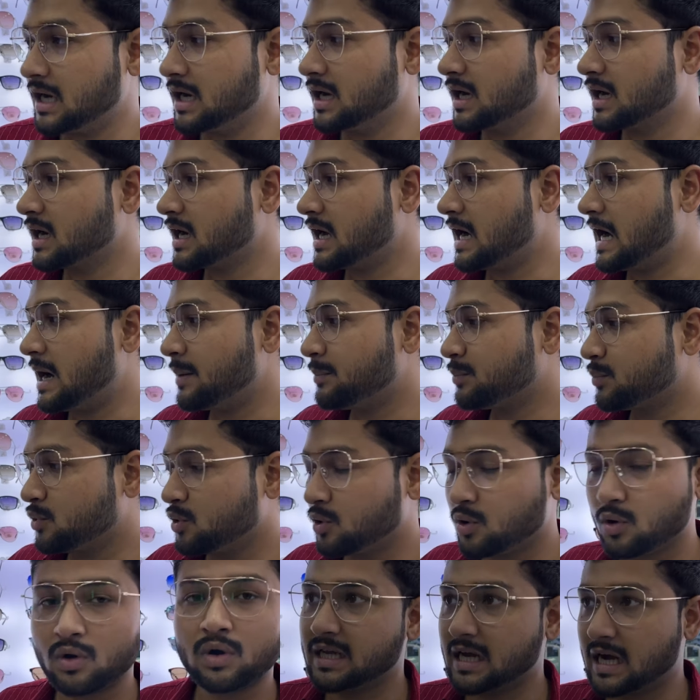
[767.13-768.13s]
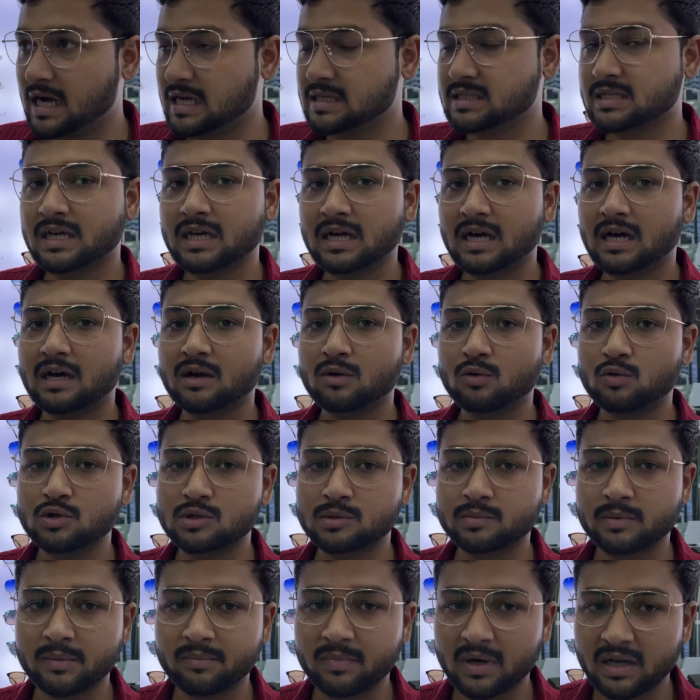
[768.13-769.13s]
अगर आपको यहाँ से अगर
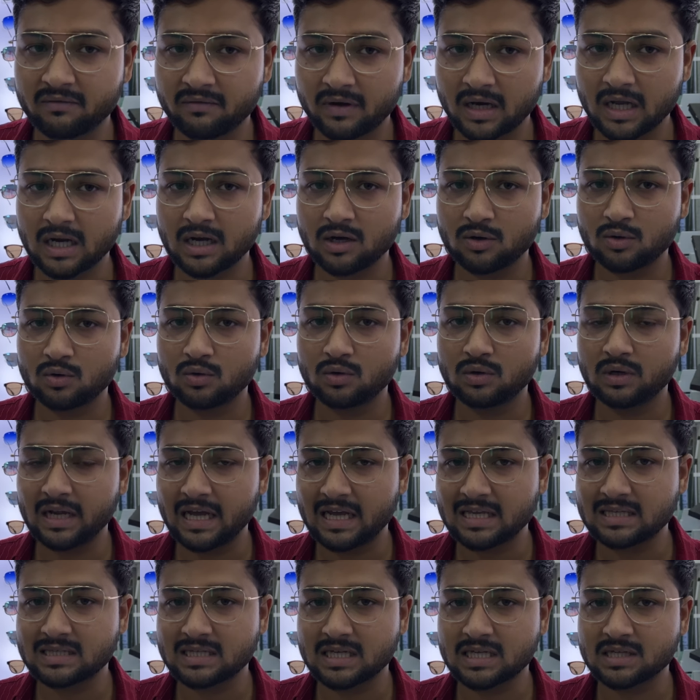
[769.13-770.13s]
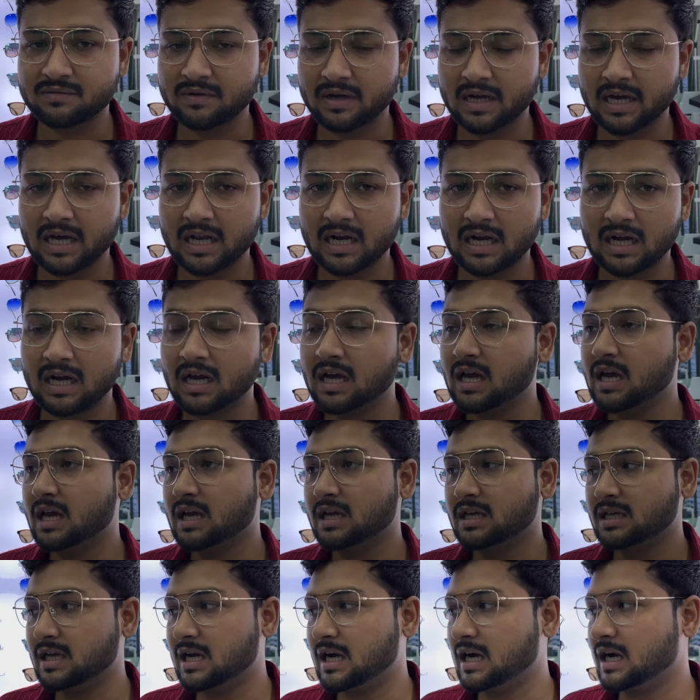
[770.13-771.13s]
कुछ भी बनवाना हो लेंसेज वगैरह
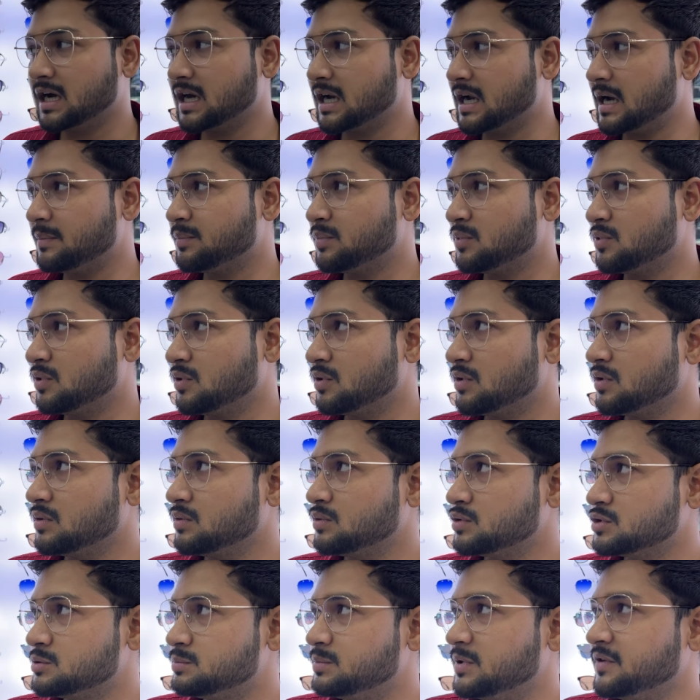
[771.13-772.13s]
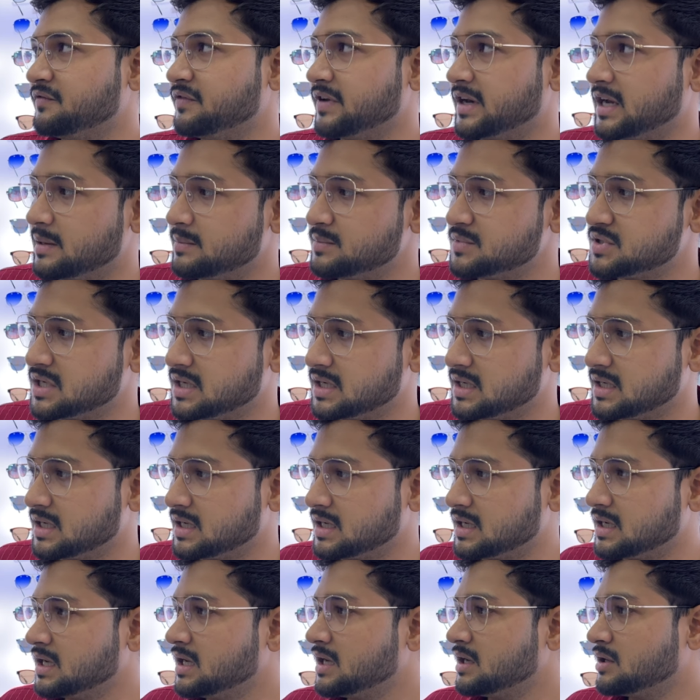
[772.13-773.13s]
या अगर आपको कुछ भी फ्रेम
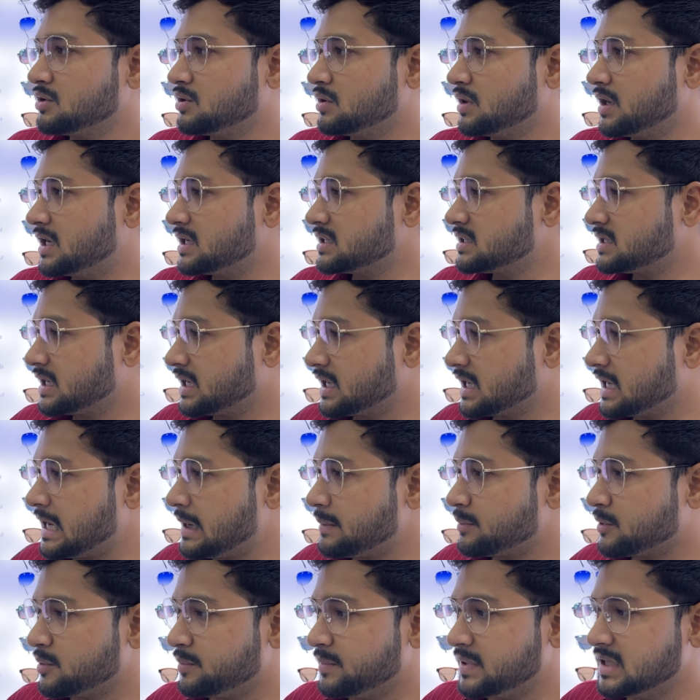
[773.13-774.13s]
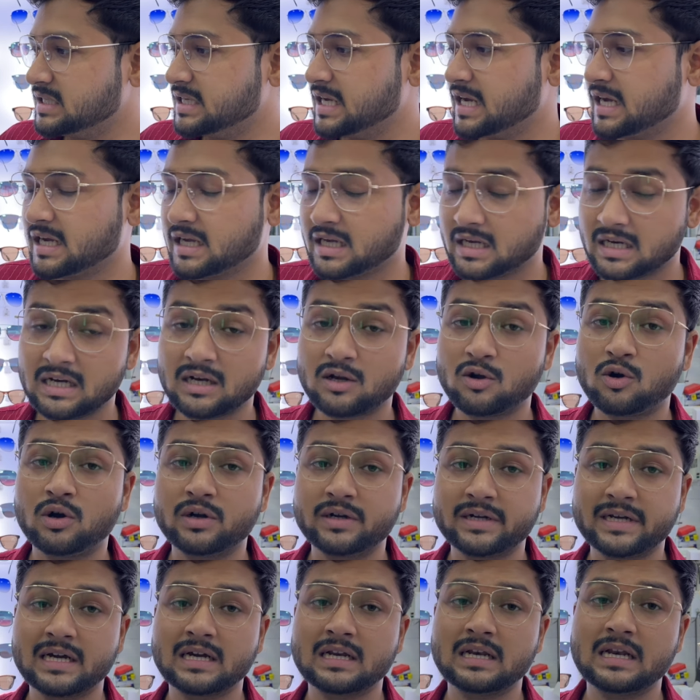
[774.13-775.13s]
चाहिए तो हर तरह के आपको मिल जाएंगे
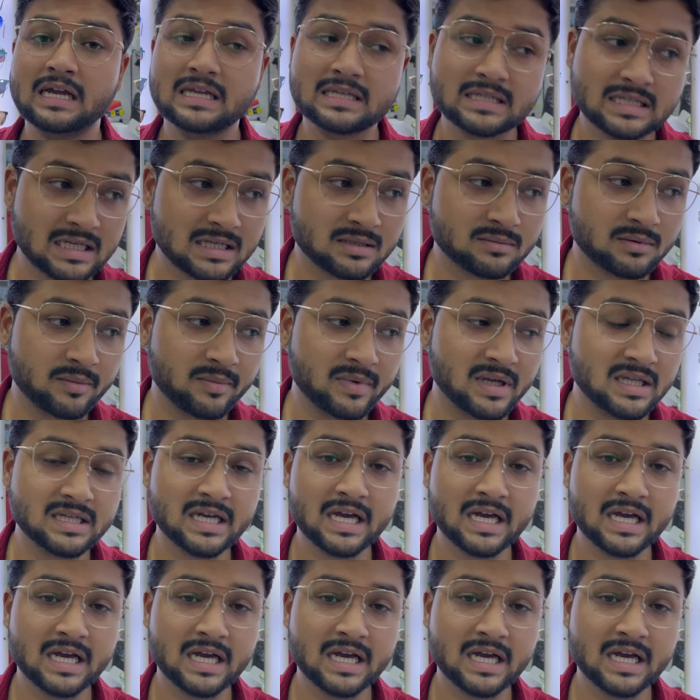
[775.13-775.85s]
कॉन्टेक्ट लेंसेज भी मिल